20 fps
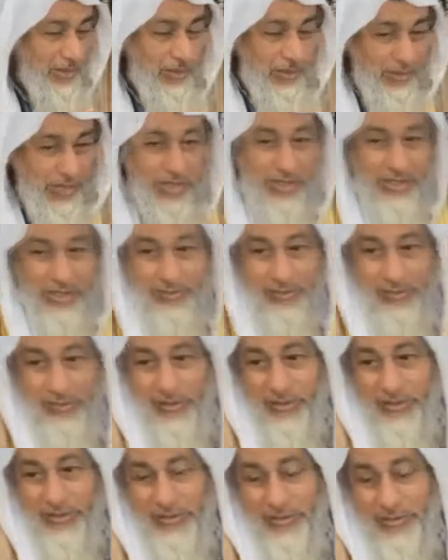سأخذ حقي
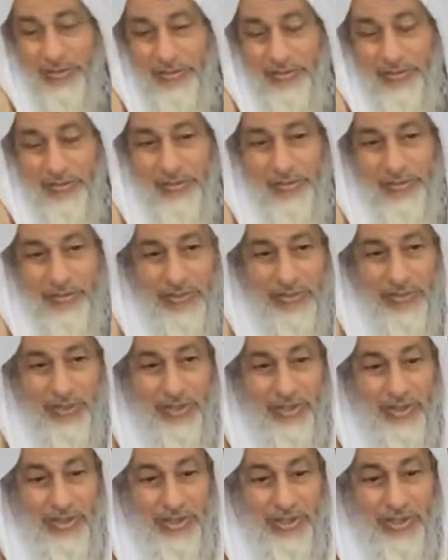فقط
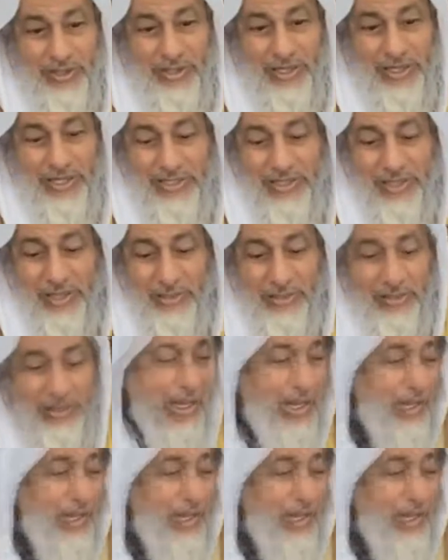لكن